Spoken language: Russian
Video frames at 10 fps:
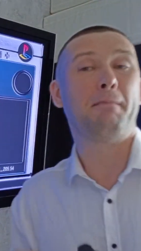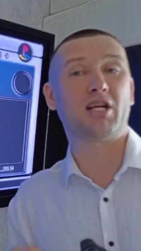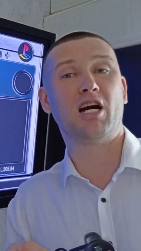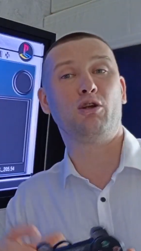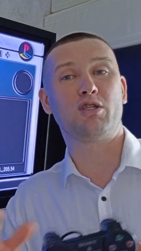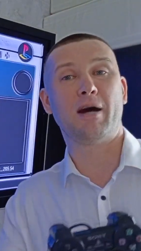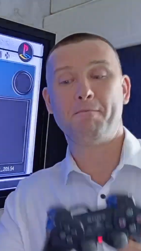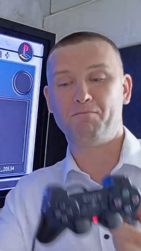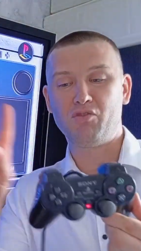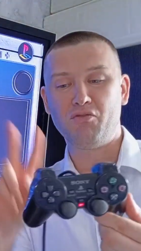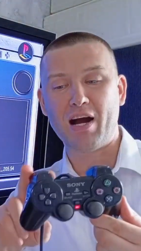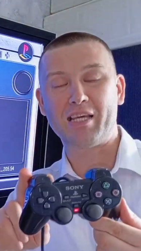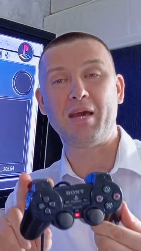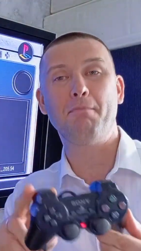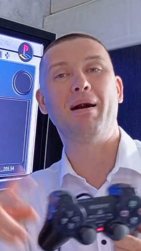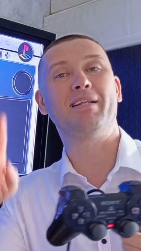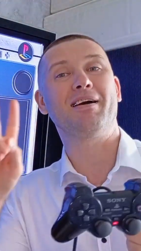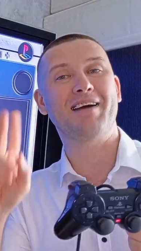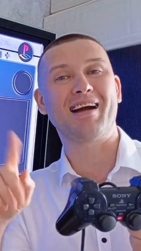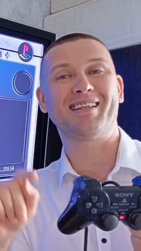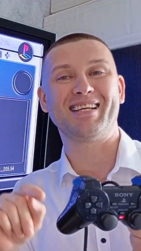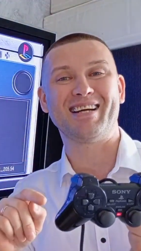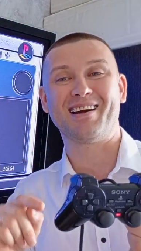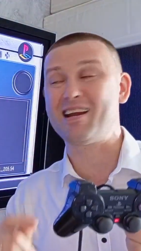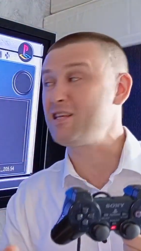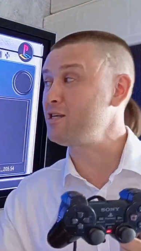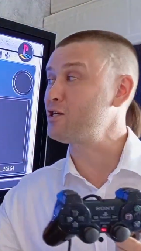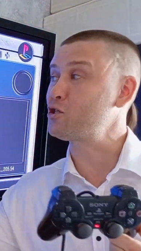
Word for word: Пожалуйста, 2 геймпада геймпада, карта сохранения,